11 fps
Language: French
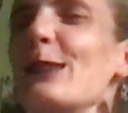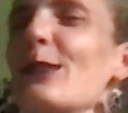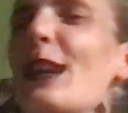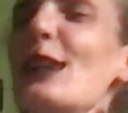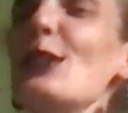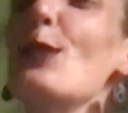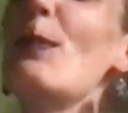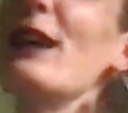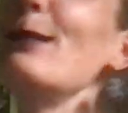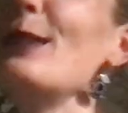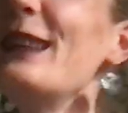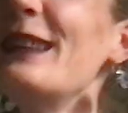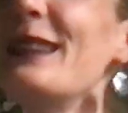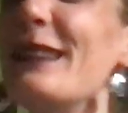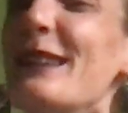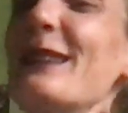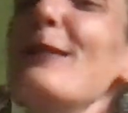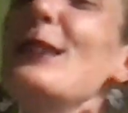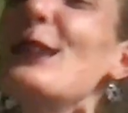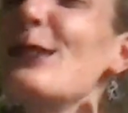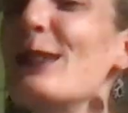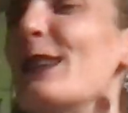voilà je passe mes, mes
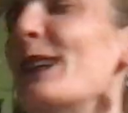jours